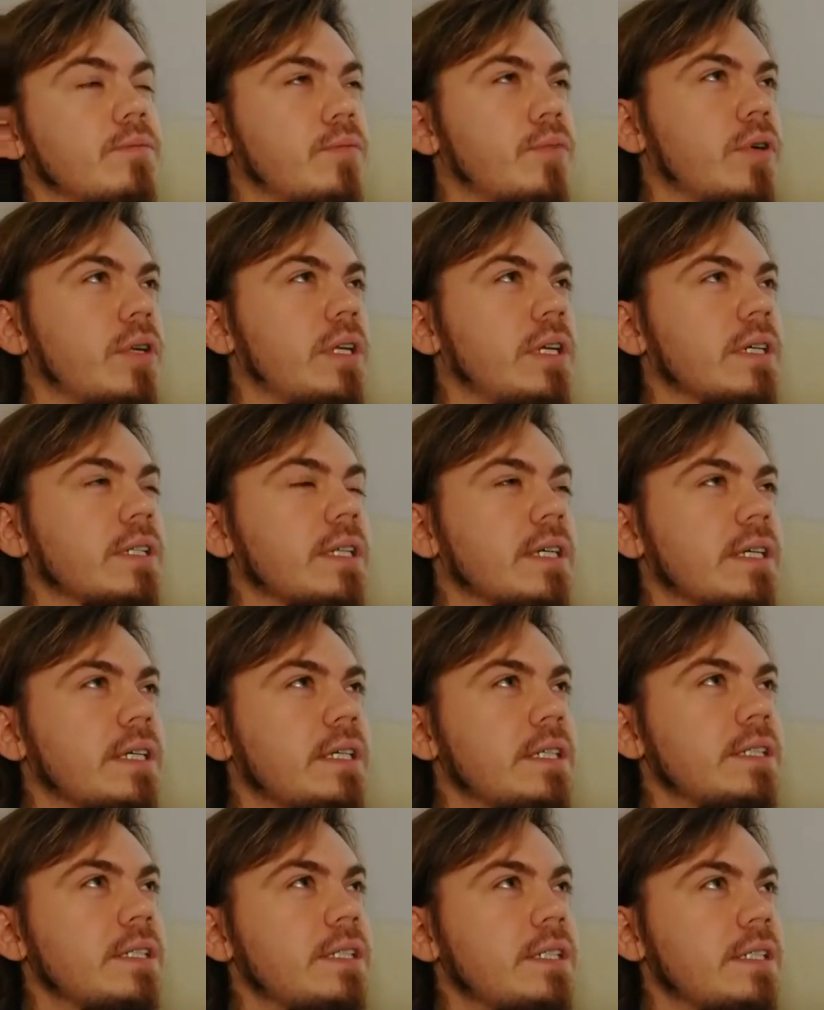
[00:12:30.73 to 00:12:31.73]
более
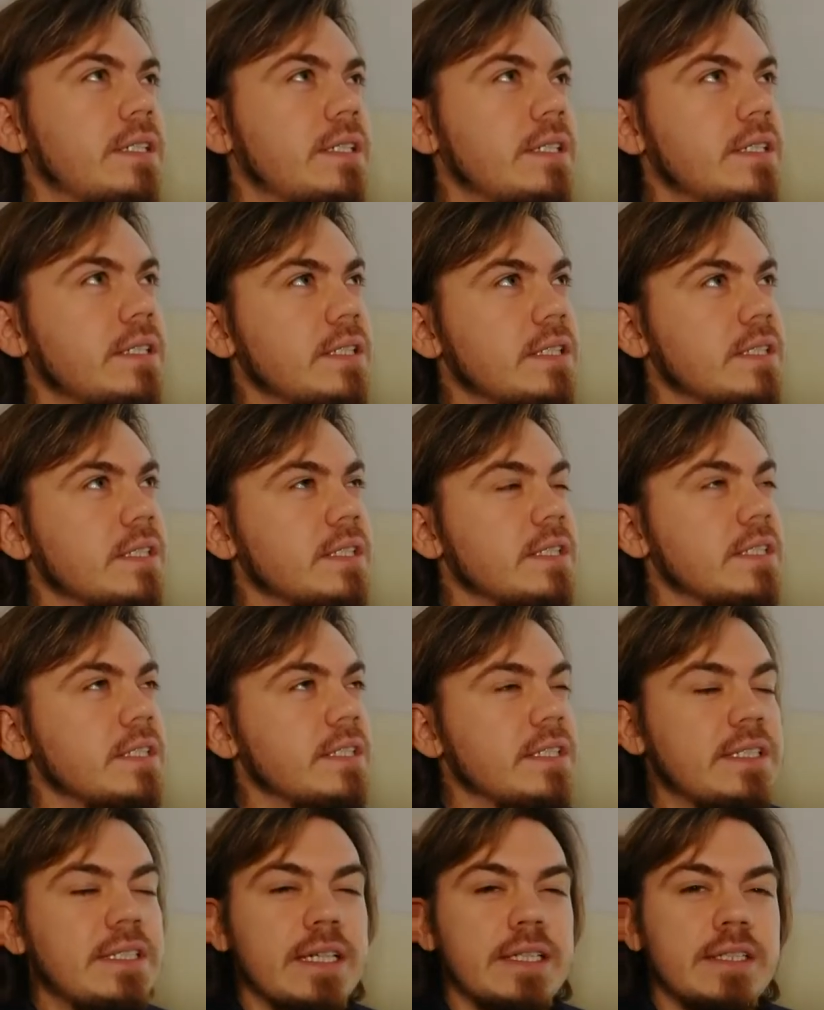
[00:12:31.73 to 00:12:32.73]
таких
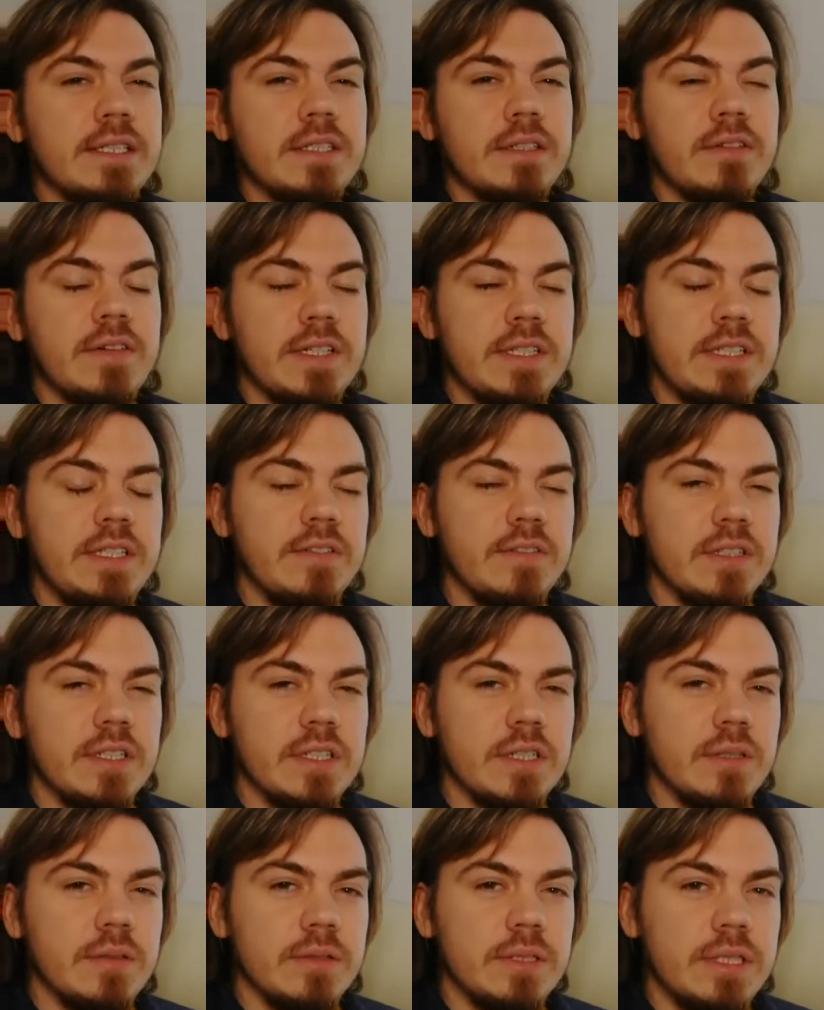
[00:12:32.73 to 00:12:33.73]

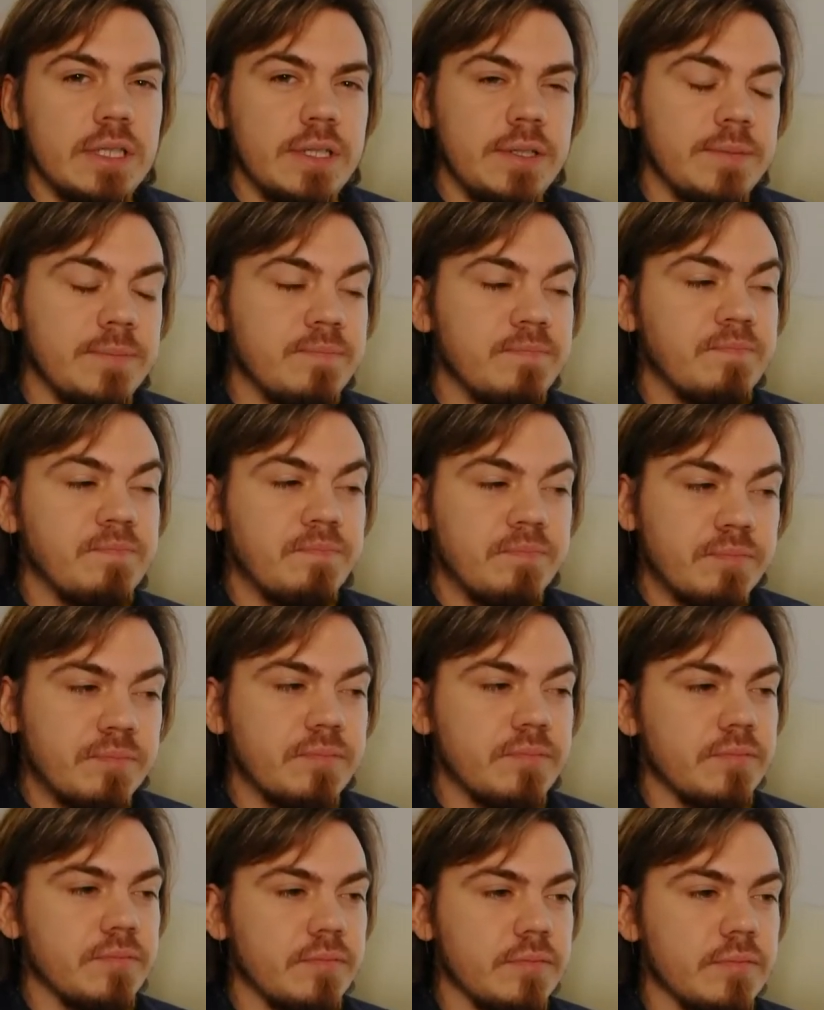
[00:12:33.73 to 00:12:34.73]
консервативных людей.
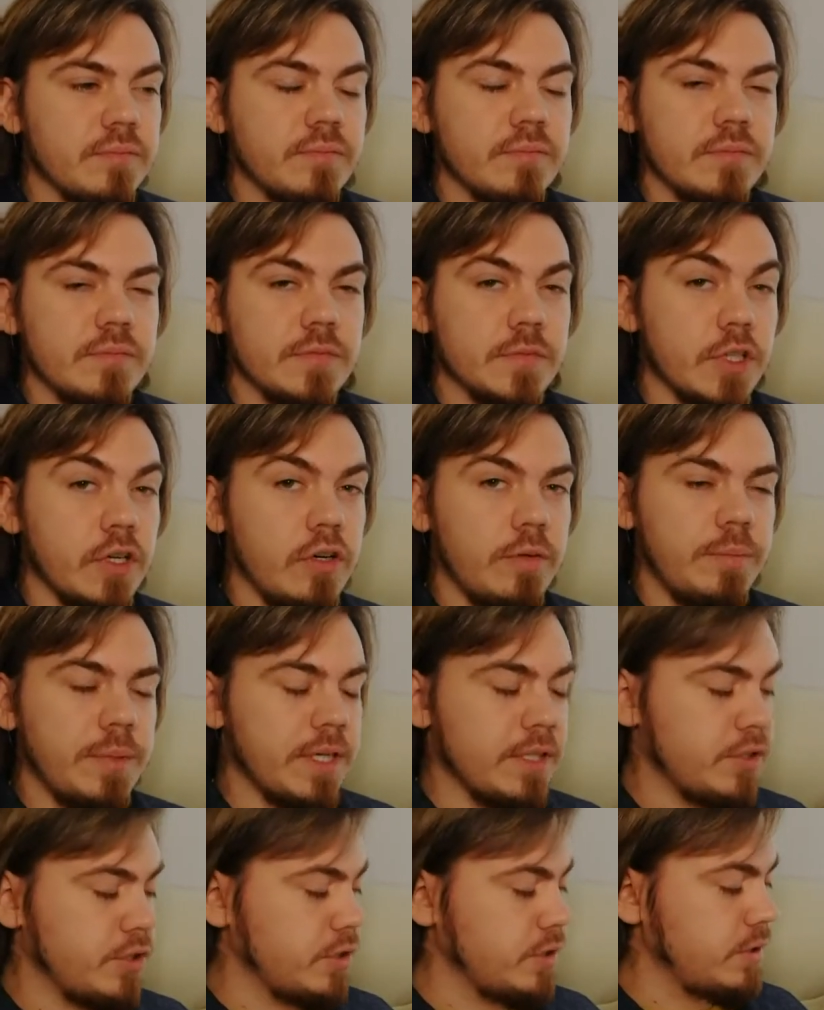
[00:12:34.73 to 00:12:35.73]
Но
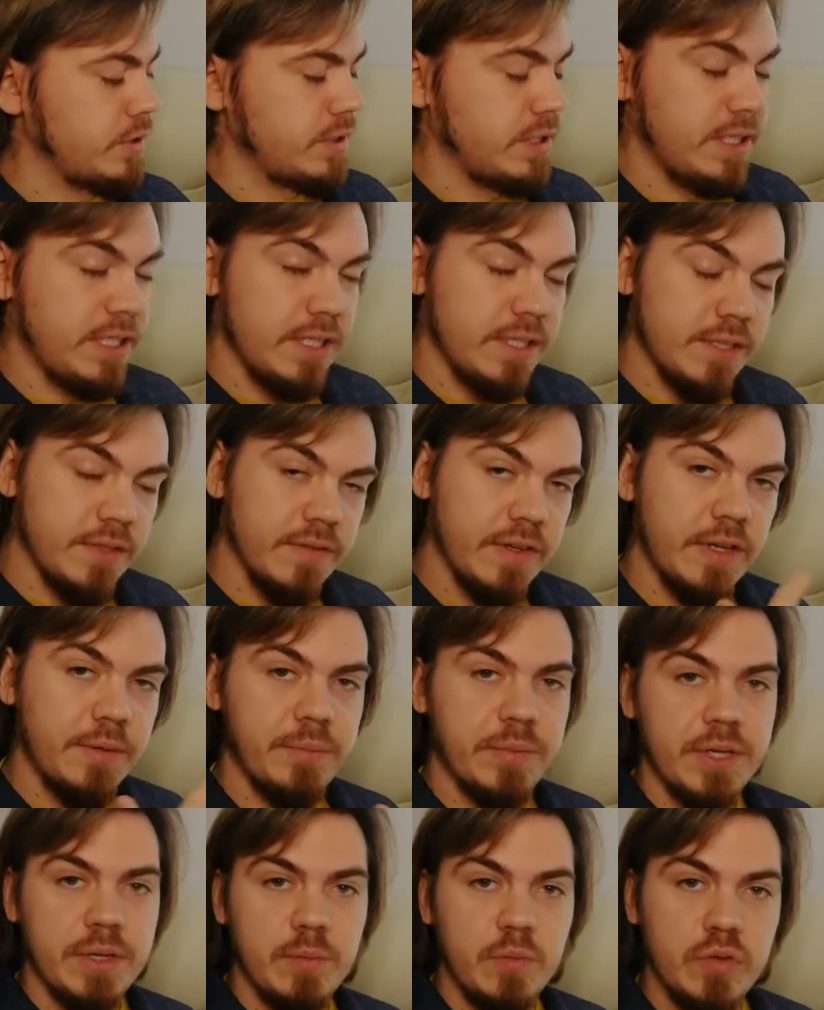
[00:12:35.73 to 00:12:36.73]
опять же, есть свои
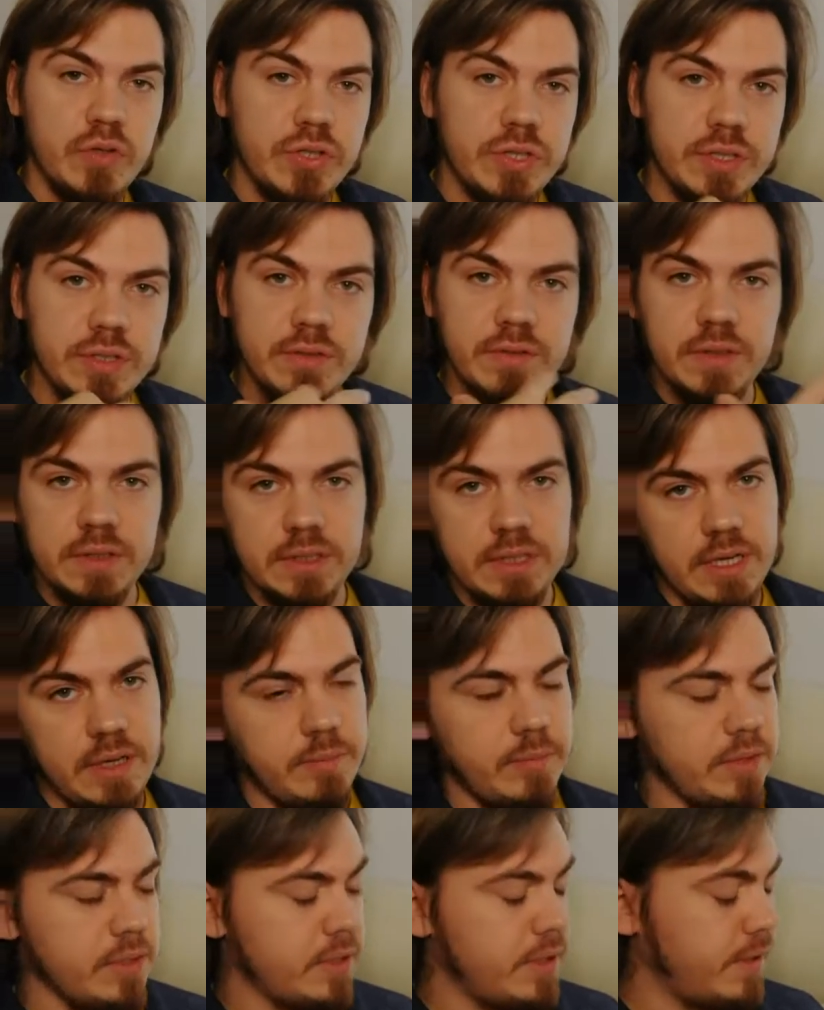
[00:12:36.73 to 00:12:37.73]
преимущества
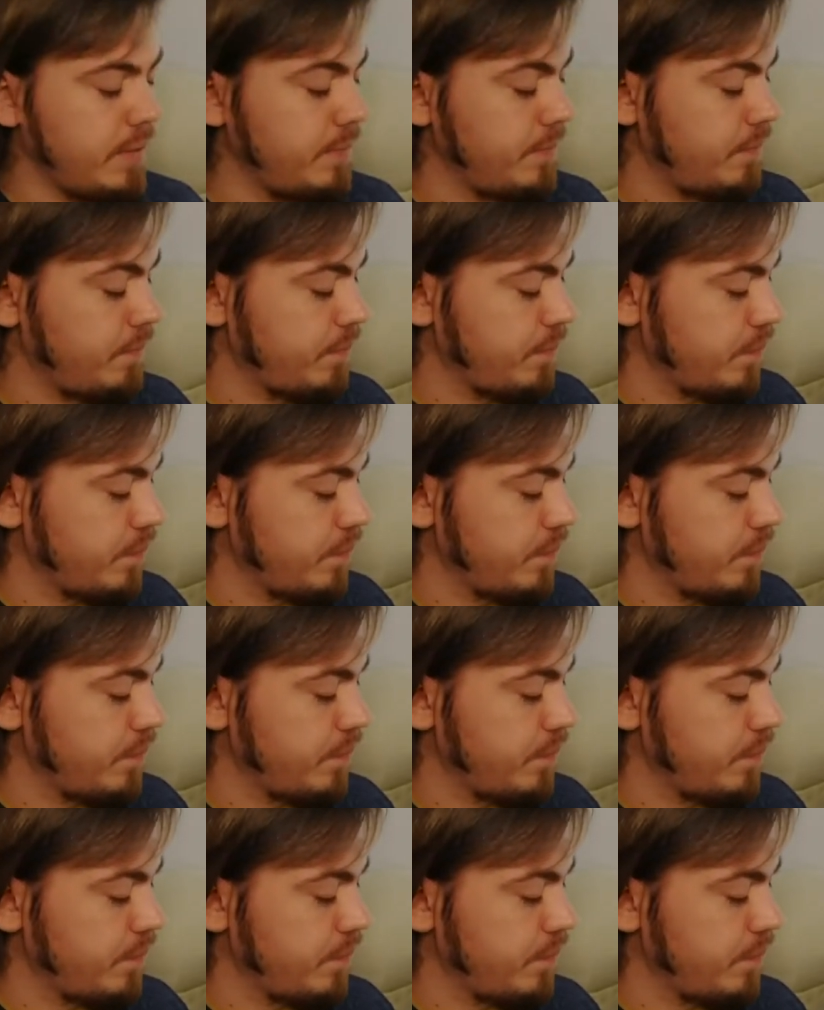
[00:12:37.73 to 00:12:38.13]
там и там.